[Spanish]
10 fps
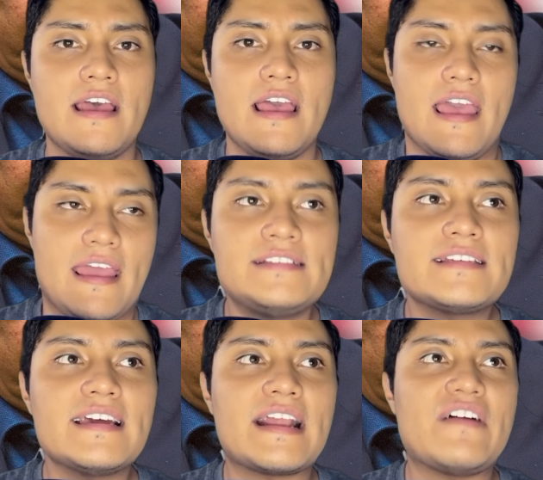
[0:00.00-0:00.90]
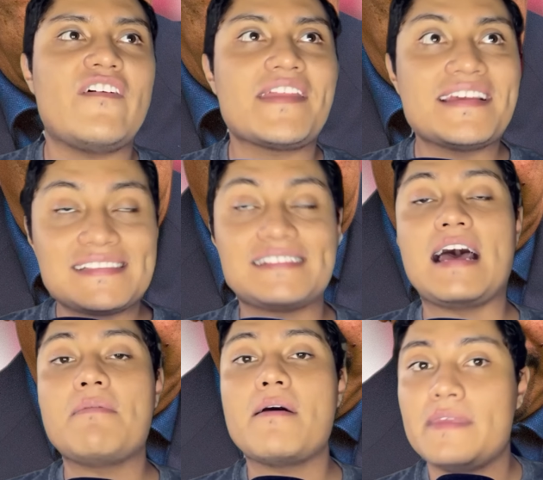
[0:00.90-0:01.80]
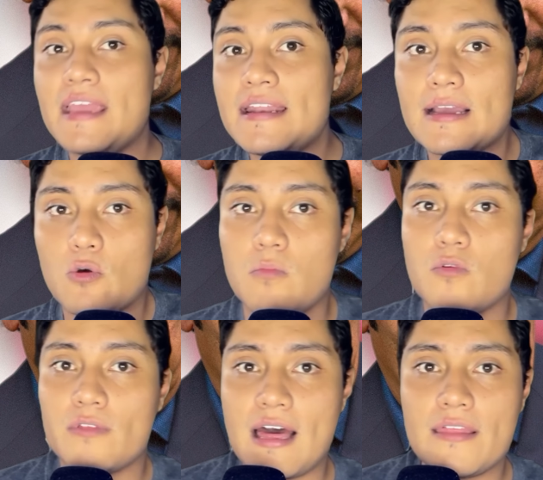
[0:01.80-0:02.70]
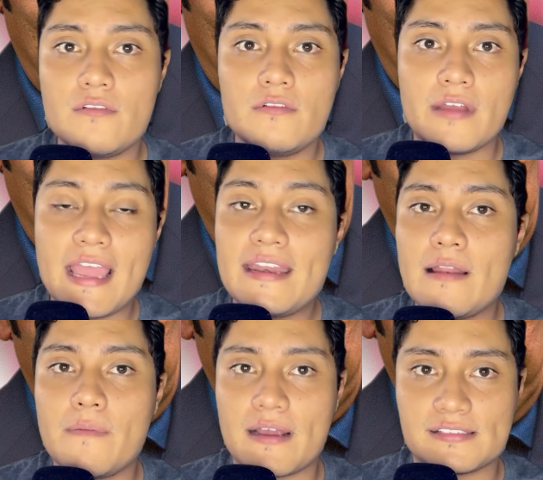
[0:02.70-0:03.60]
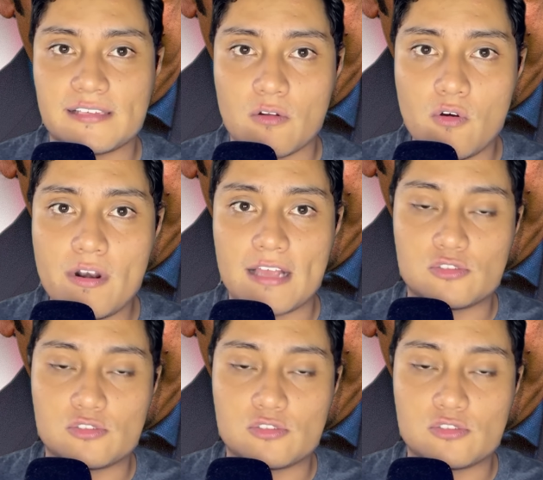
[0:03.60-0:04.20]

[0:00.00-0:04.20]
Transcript: es que Rafa ya estaba bien acomodado en el Barcelona.